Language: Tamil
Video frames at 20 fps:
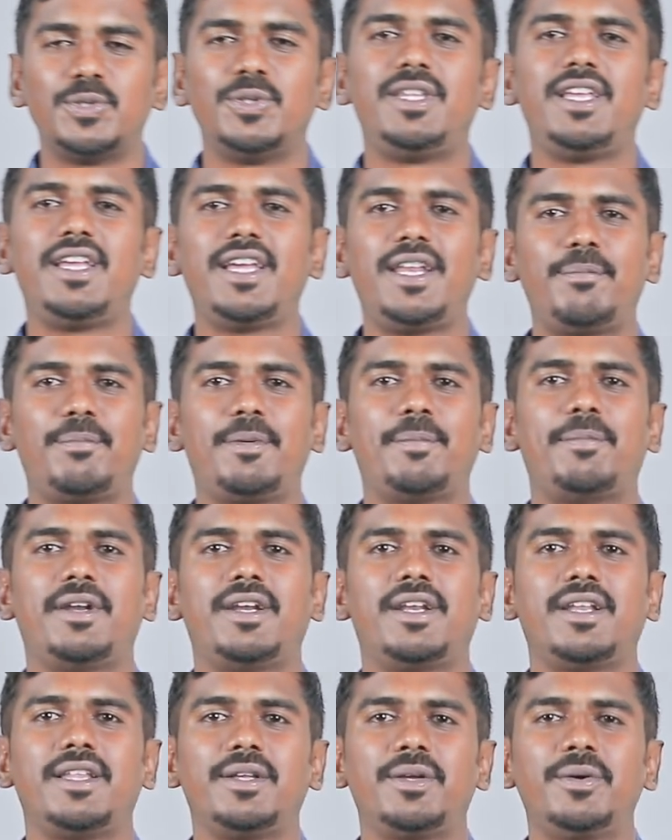சுத்திகரிப்பு
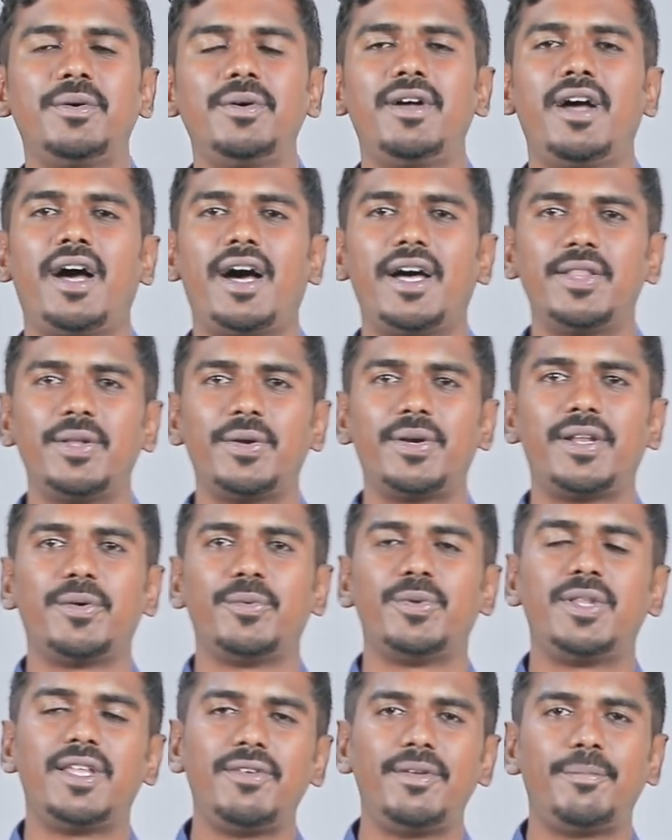பண்ணுறதுக்கோ அதோட
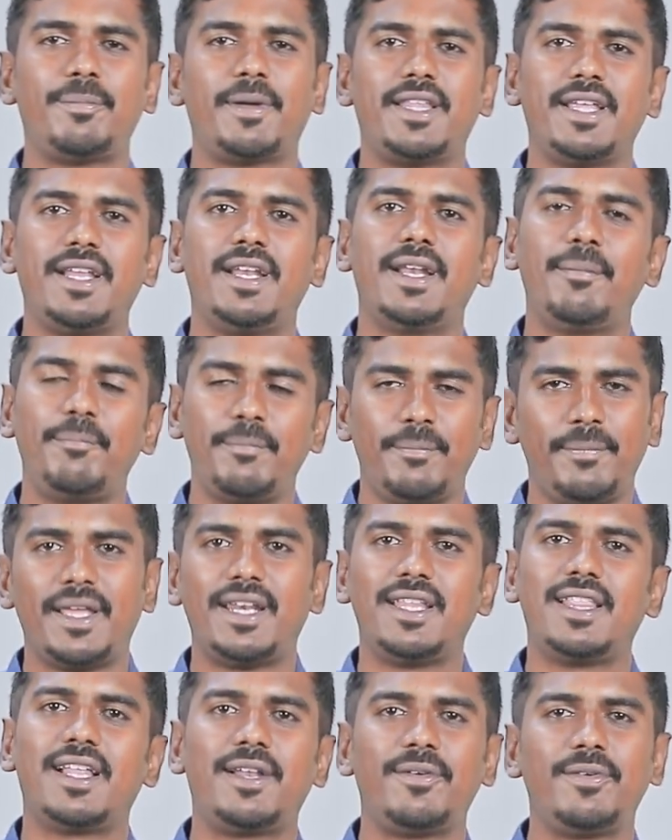உதவி பார்த்திங்கன்னா
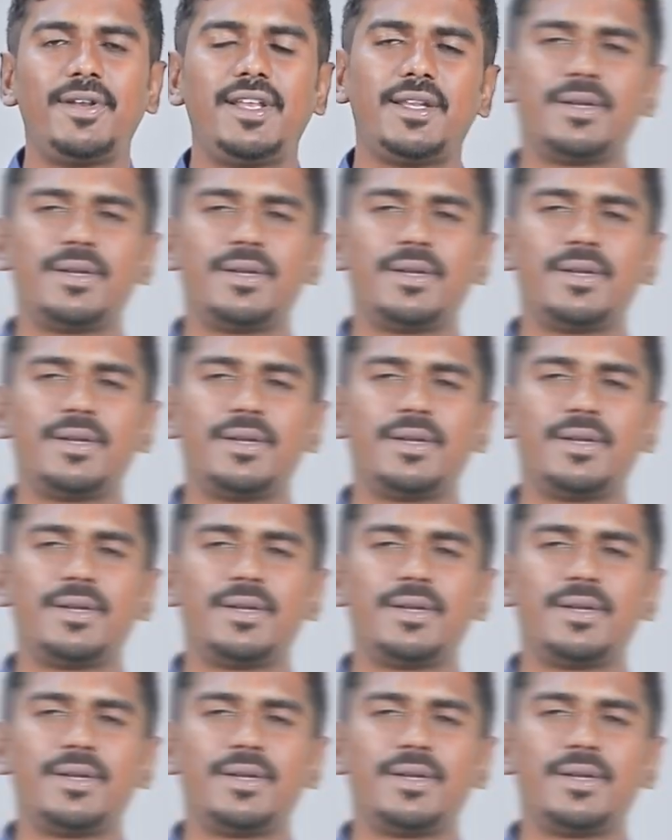பெரிதளவில்